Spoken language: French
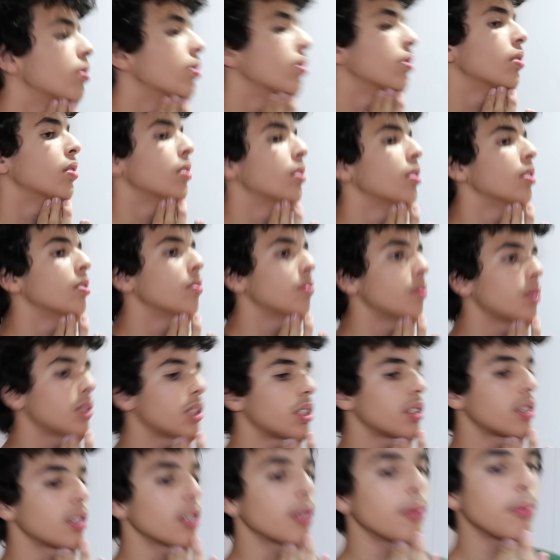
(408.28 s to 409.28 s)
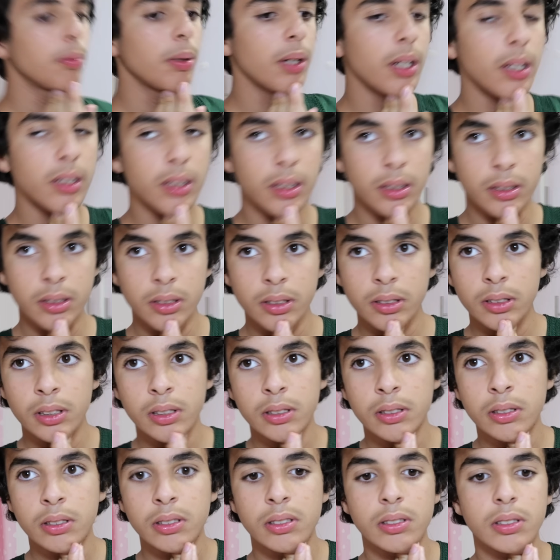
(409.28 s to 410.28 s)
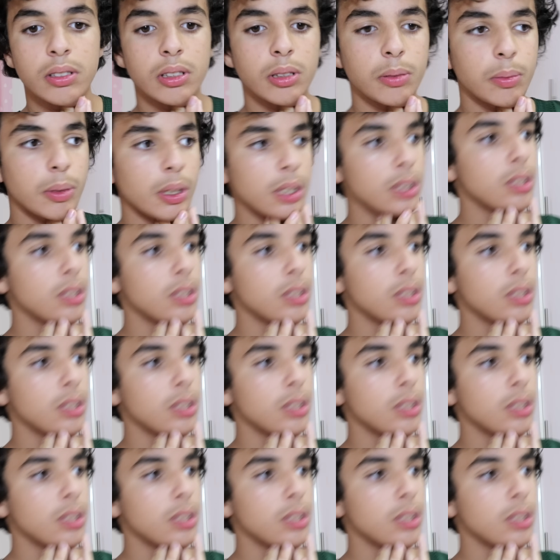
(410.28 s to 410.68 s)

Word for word: où Moi, j'étais en bas. T'étais en bas Dans ma